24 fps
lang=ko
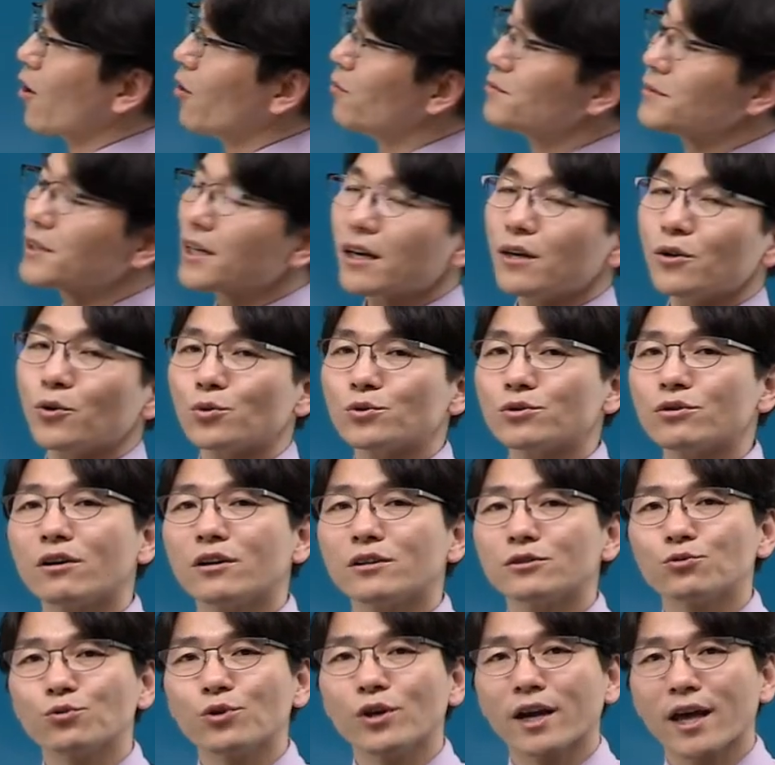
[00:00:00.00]
검사를
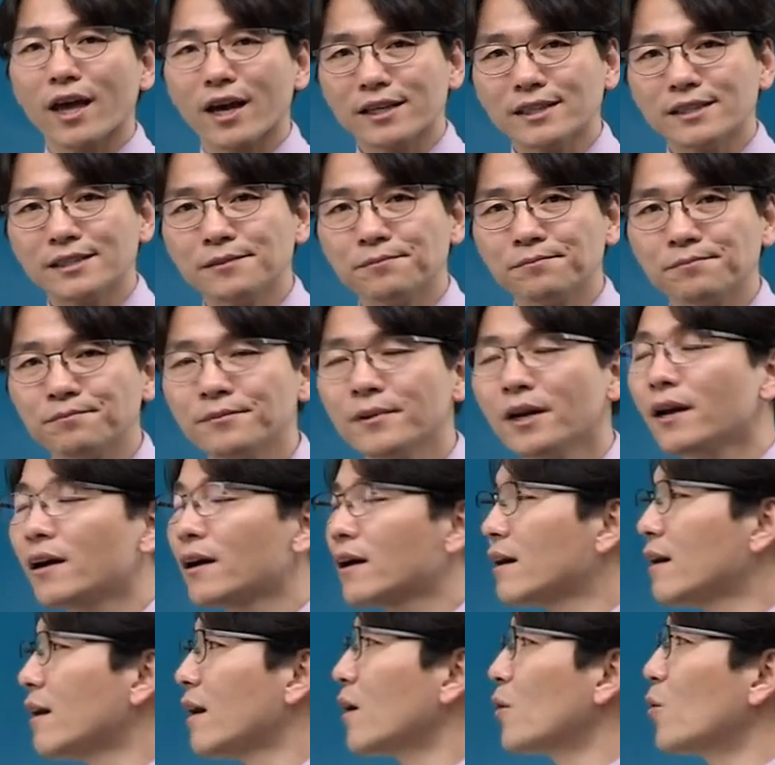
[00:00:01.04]
요청할 수도 있게끔
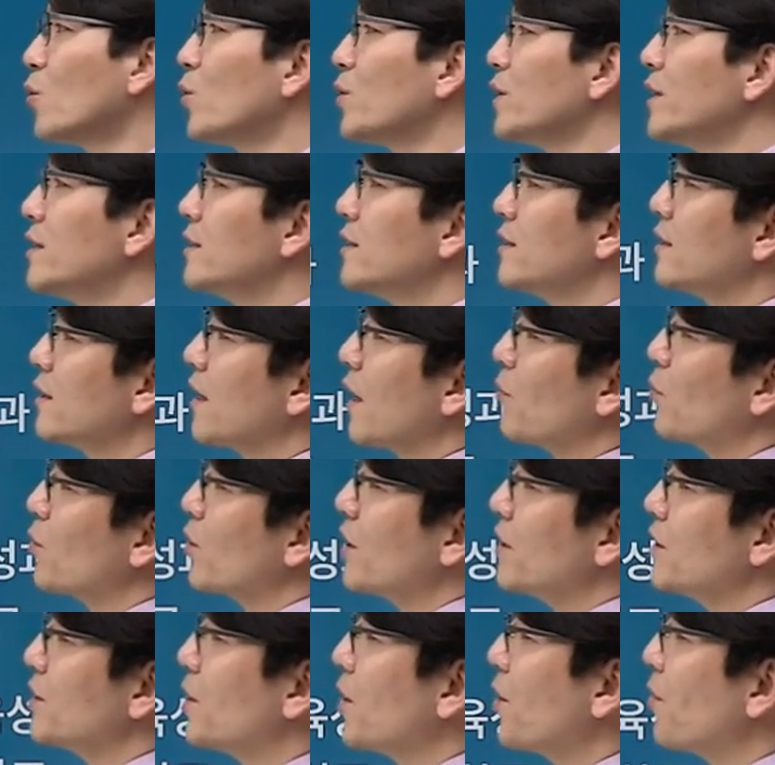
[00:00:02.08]
하고 있는
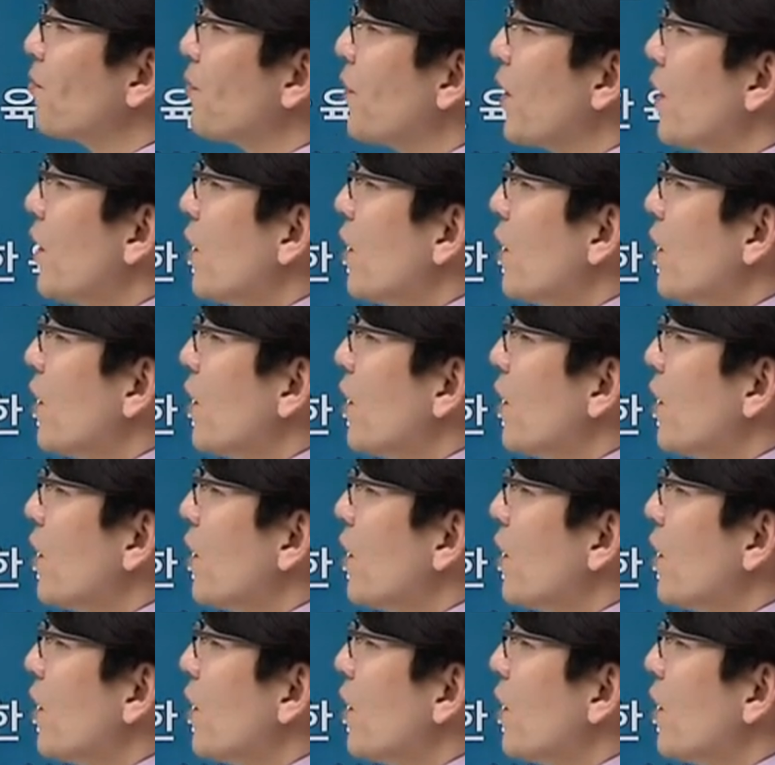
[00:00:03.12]
대목이죠.